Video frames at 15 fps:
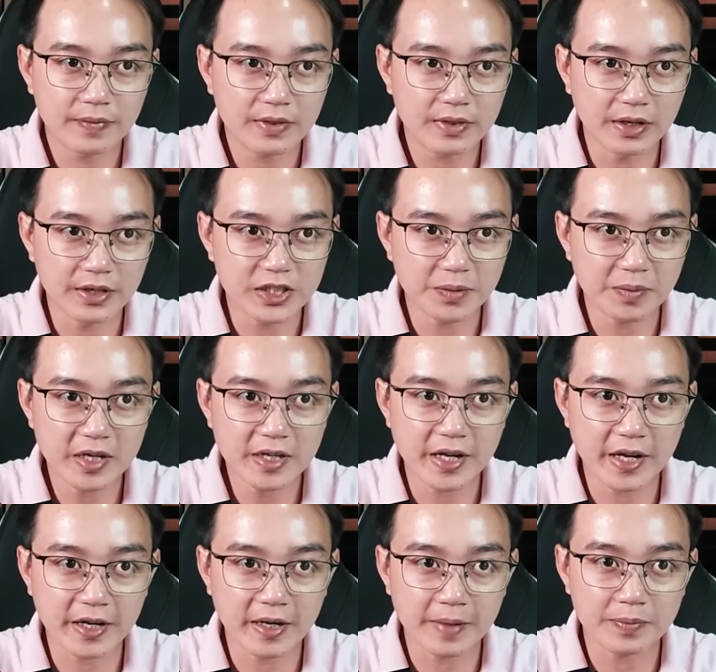Từ trong ánh
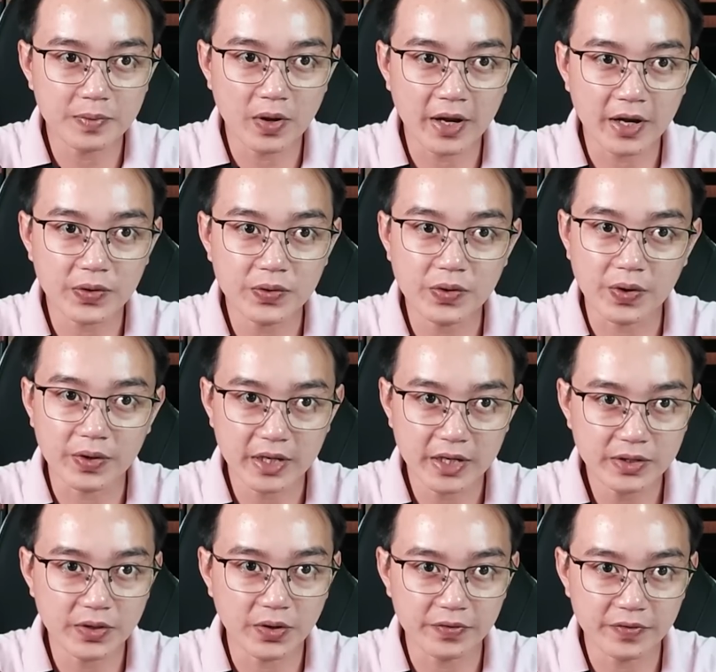đèn lập lòe của ngọn nến
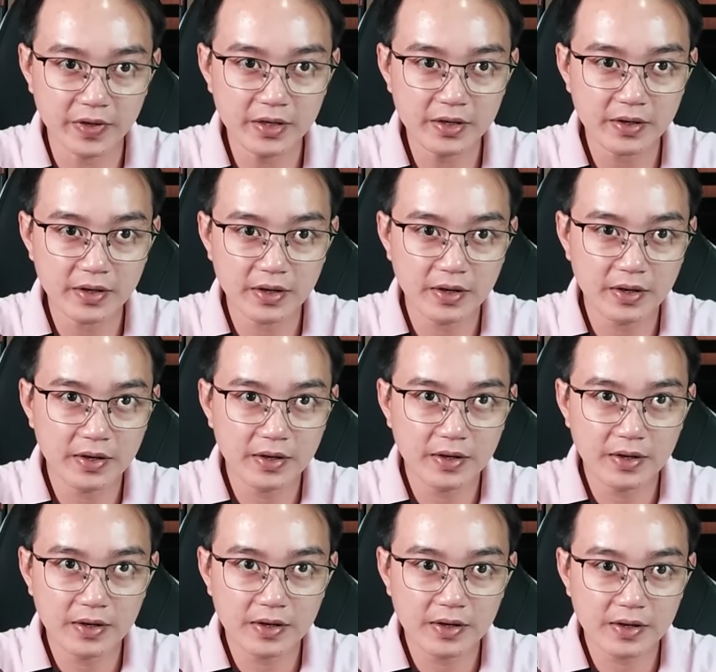gọi vía,
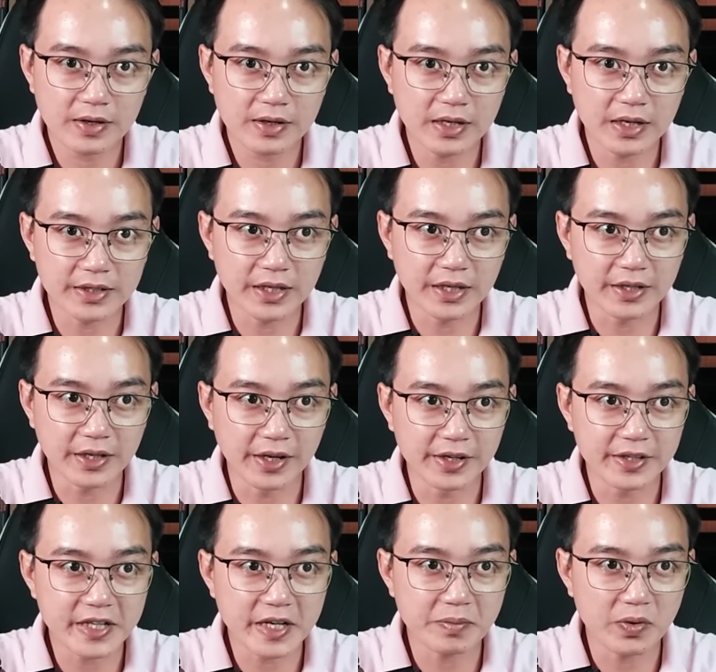dần dần hiện
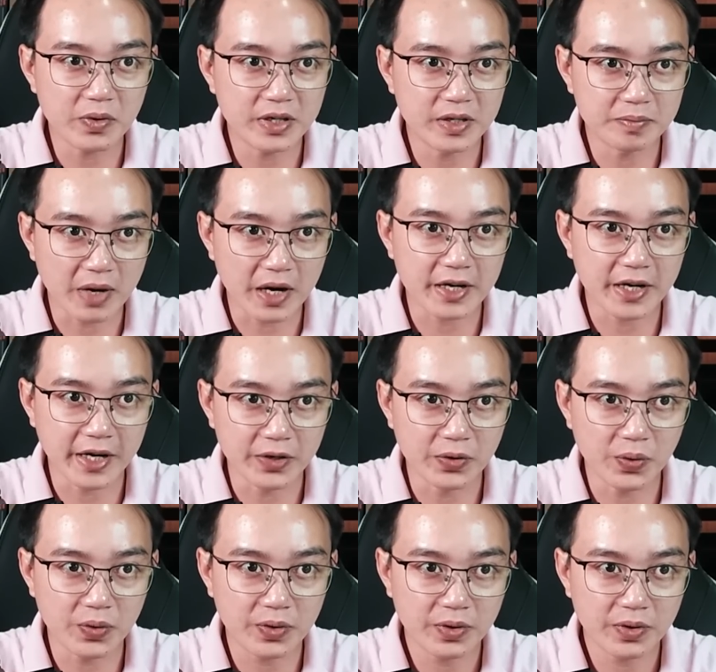ra một gương mặt gầy
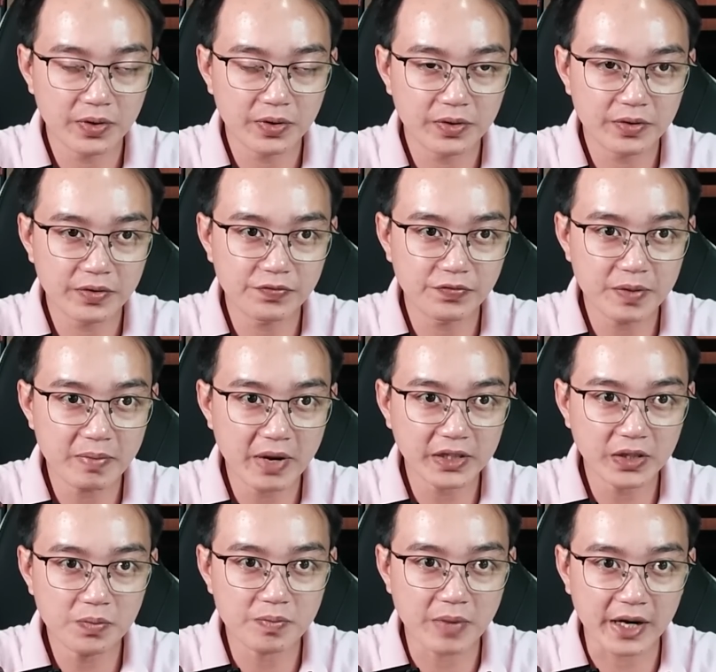guộc với mái
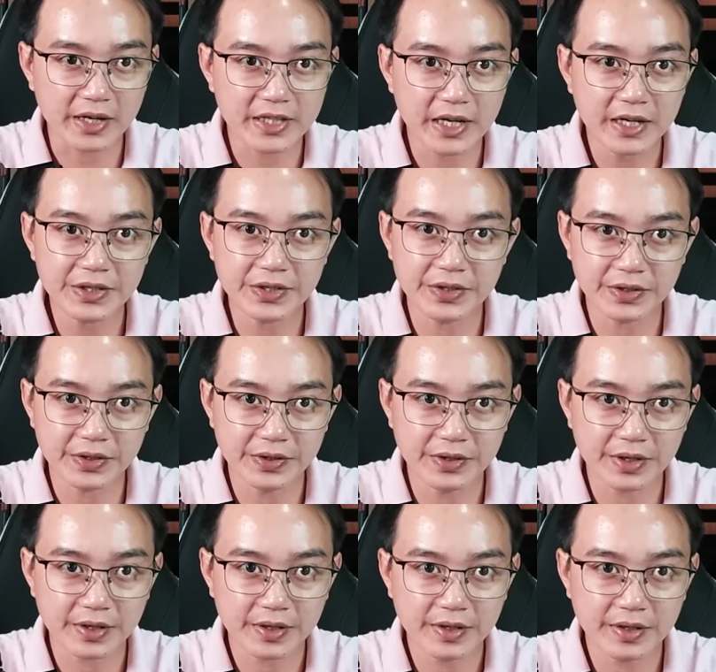tóc bạc trắng lưa
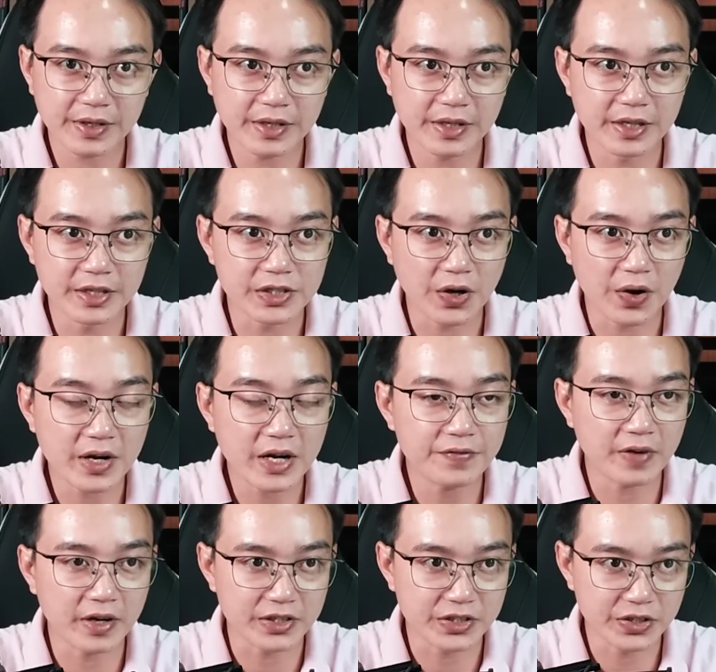thưa, nhìn rõ cả
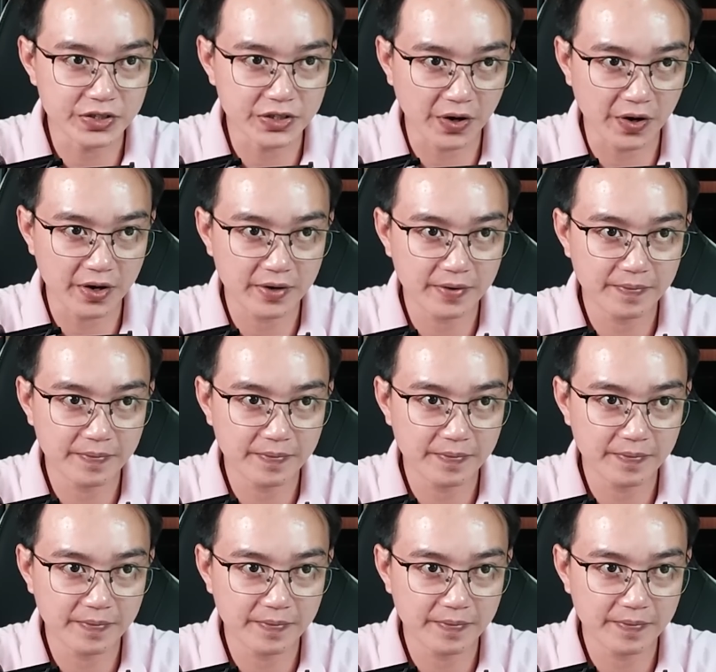phần xương sọ.